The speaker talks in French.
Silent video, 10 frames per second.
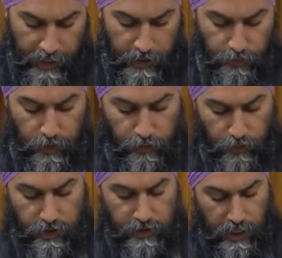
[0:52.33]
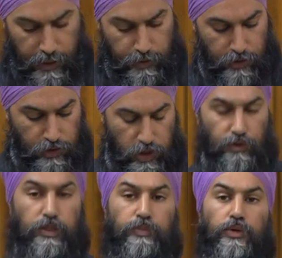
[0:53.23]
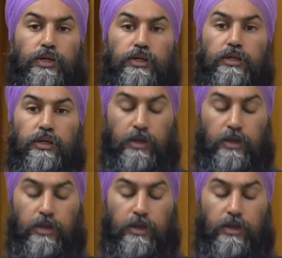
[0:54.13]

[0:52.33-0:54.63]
seront ajoutés pour la première fois